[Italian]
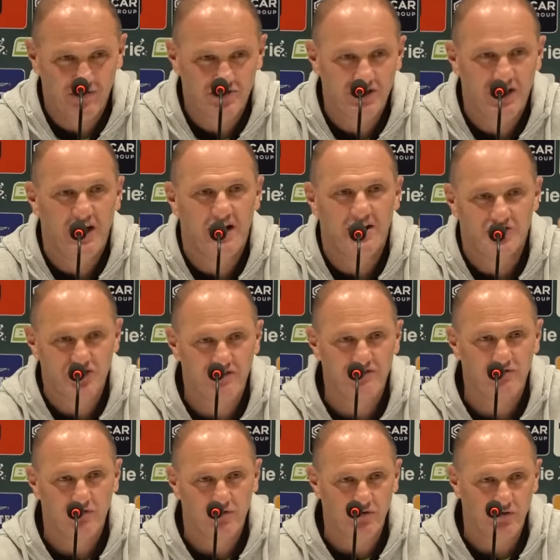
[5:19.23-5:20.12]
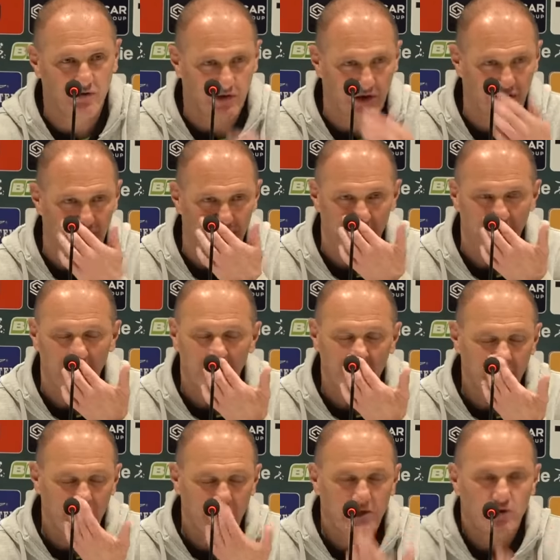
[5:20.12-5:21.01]
se la ricevono con,
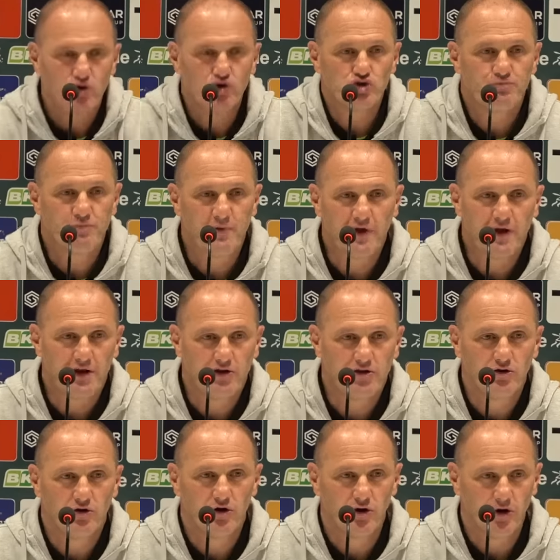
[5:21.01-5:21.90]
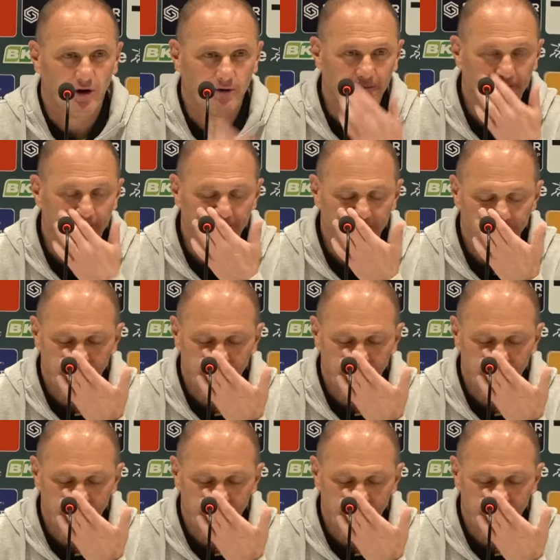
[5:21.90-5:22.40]
con spirito